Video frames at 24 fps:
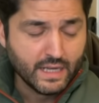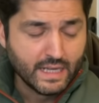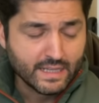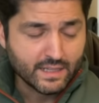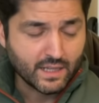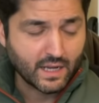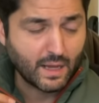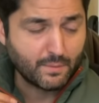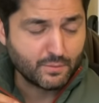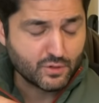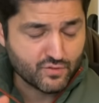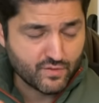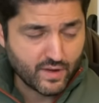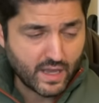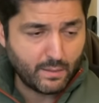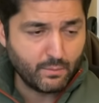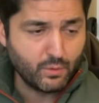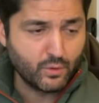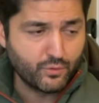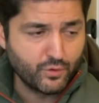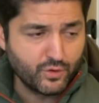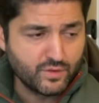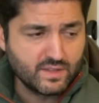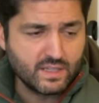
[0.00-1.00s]
dann habe ich
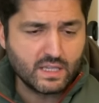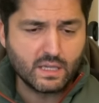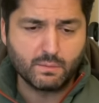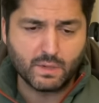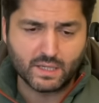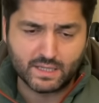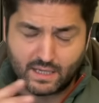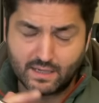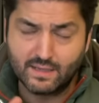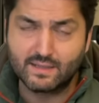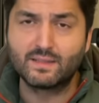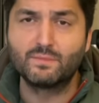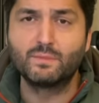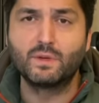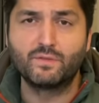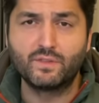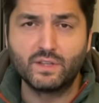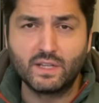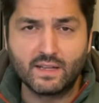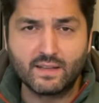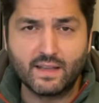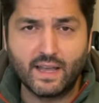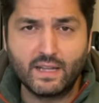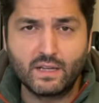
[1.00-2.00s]
Werbung für sie gemacht, dann ist sie mir
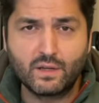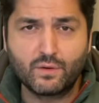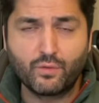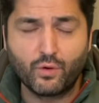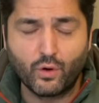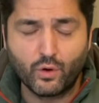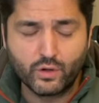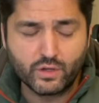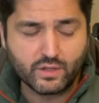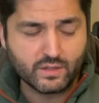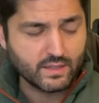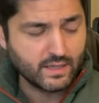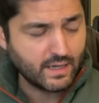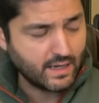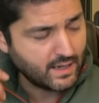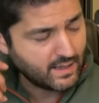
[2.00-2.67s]
wieder entfolgt, ja,